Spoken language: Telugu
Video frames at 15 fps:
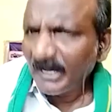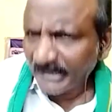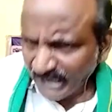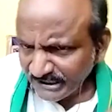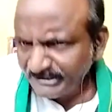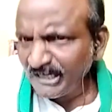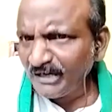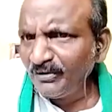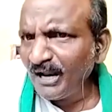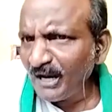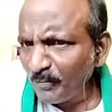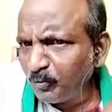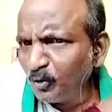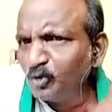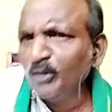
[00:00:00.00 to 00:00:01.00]
రాజ్యాంగం
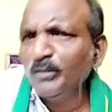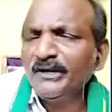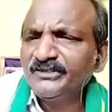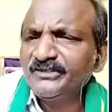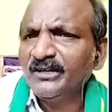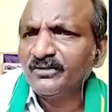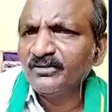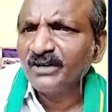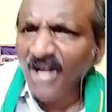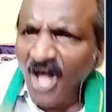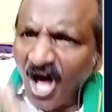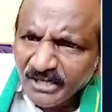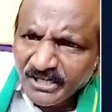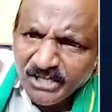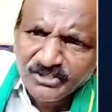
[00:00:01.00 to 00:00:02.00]
అలా పొందుపరిచారు
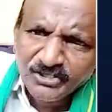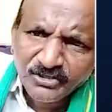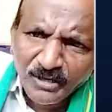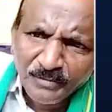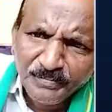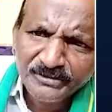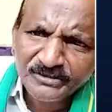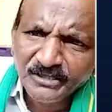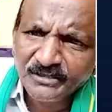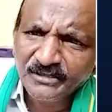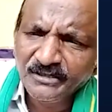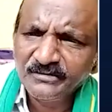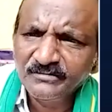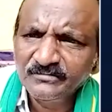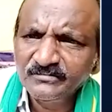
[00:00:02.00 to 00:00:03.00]
లాకేసిండు అంబేద్కర్
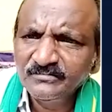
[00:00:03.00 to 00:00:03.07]
గారు